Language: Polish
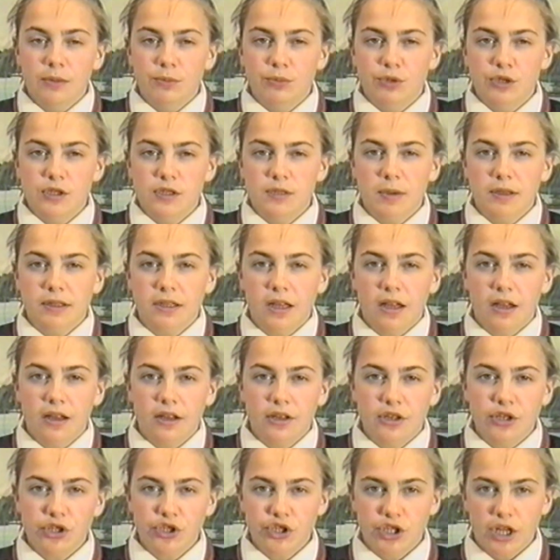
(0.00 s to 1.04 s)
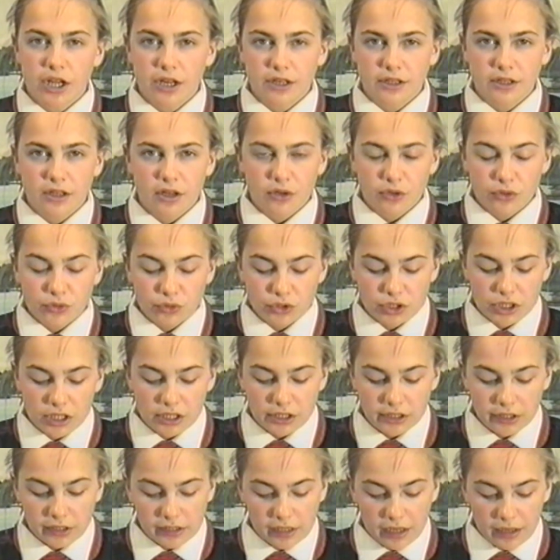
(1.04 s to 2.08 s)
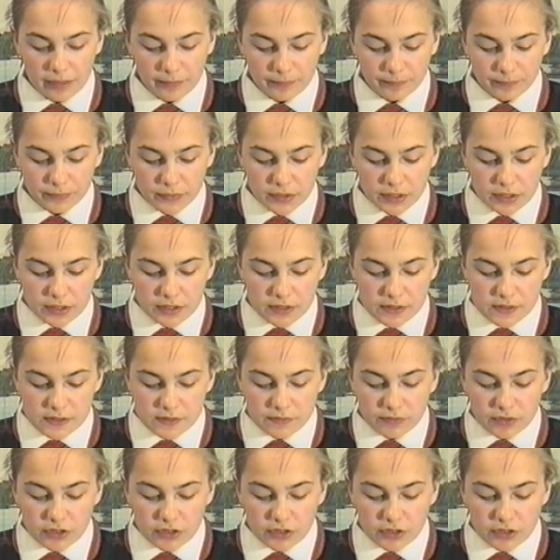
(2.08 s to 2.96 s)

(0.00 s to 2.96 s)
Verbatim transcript: przez pana Ryszarda Rusielika. Z